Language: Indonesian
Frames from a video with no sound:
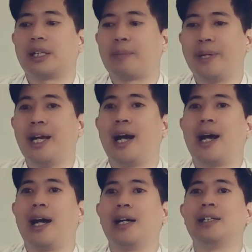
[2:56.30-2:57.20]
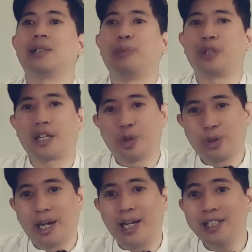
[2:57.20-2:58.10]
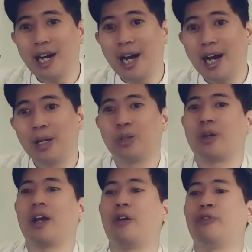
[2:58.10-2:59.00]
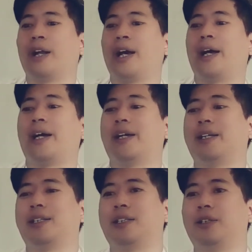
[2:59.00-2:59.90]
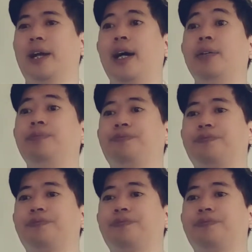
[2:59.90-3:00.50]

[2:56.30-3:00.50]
Tapi ya seputar Jogja aja untuk yang offline gitu ya.